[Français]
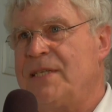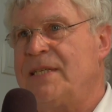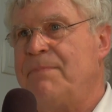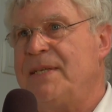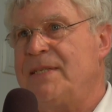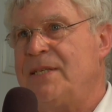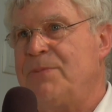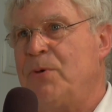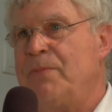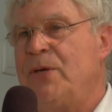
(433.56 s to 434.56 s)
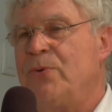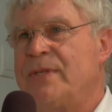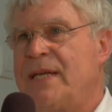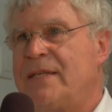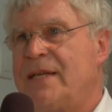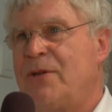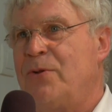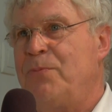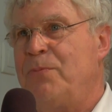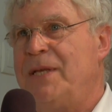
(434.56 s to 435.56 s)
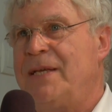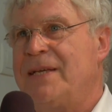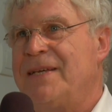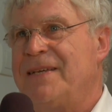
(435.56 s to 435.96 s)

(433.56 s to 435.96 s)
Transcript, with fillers: ça s'est passé, ce premier contact avec le public